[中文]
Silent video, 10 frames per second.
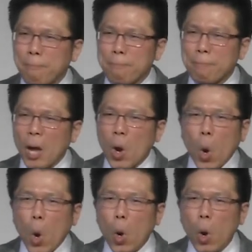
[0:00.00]
是
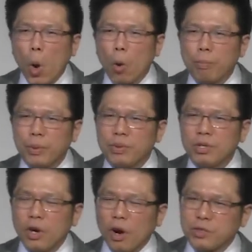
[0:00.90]
在嗯
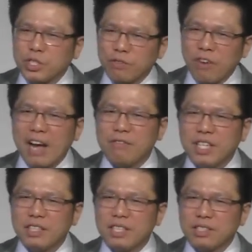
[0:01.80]
什
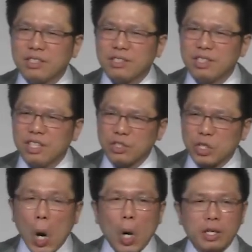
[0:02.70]
么样的状
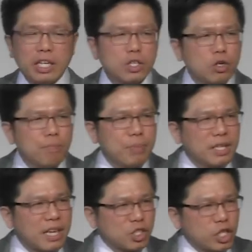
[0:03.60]
况，
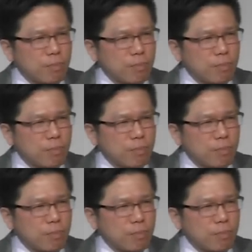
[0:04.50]
他